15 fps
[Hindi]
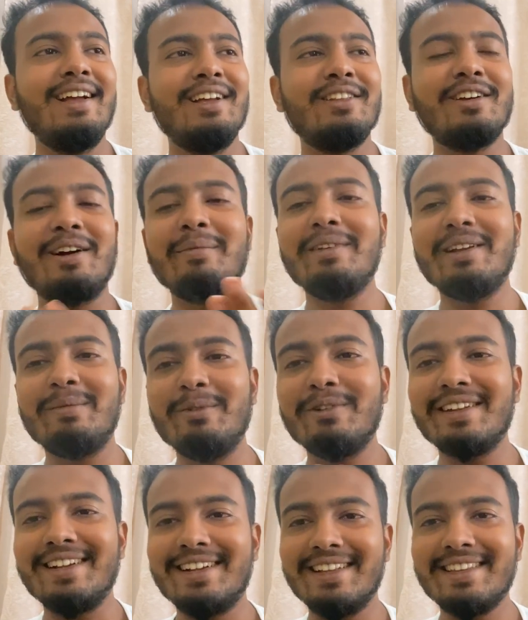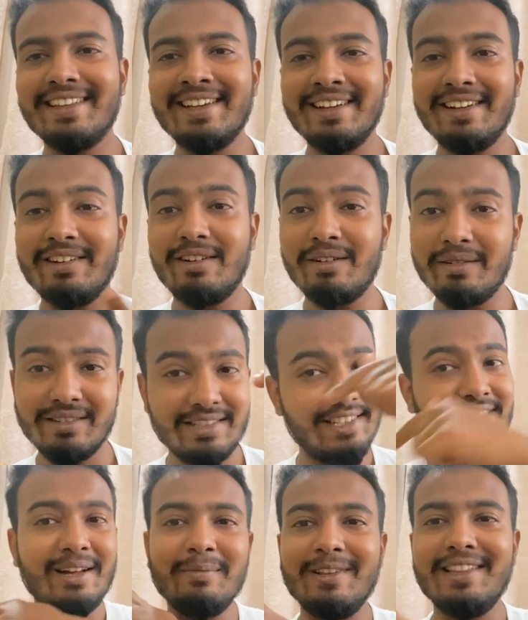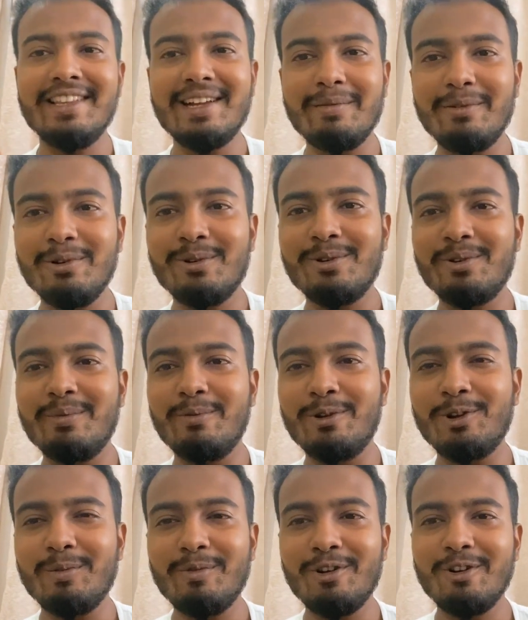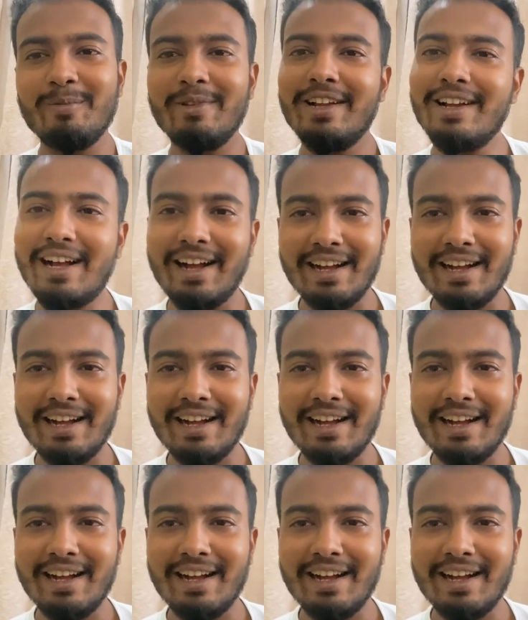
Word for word: तो अभी हम लोग निकलते हैं और सीधा मिलते हैं आप लोगों को मोटो ब्लॉग में